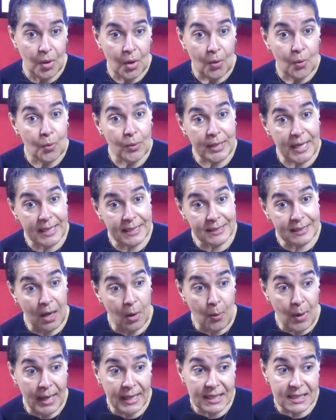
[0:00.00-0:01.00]
وكاين
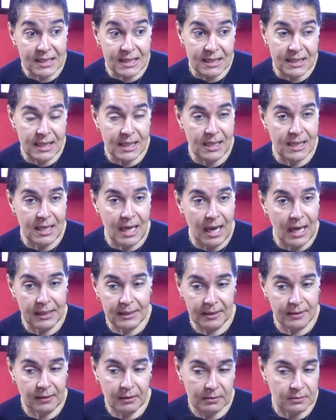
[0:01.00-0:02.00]
نواقص اللي هي
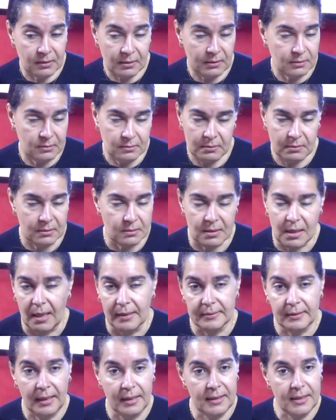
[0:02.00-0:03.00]
انا نقدر
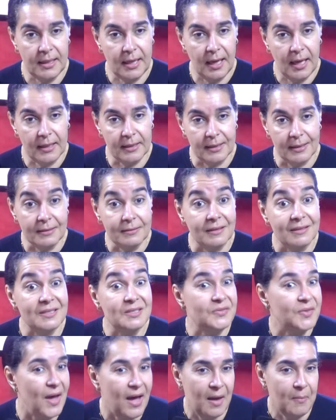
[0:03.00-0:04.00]
نتغاضى عليها انا نقدر
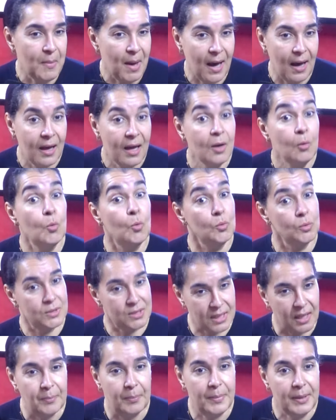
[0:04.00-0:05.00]
نتفهمها
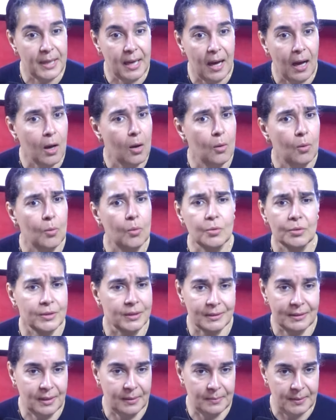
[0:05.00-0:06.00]
ونتقبلها
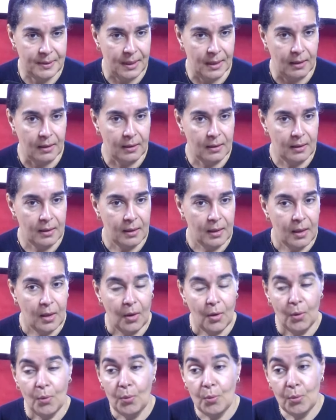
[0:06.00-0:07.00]
ونرضى بها
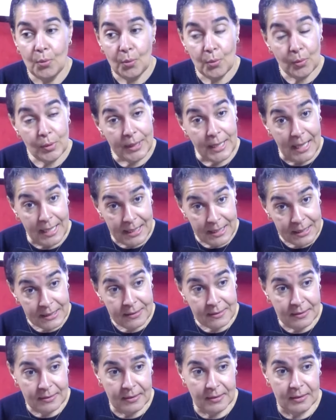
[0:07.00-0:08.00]
وكاين
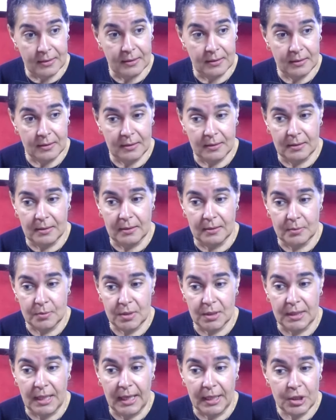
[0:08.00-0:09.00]
آه،
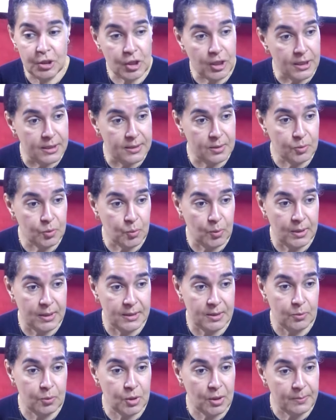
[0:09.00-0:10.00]
استاذ عائشه لا زوج ولا
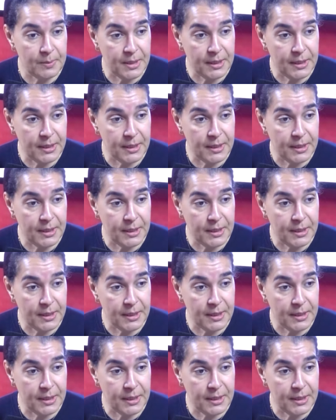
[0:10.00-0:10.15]
زوجه ملي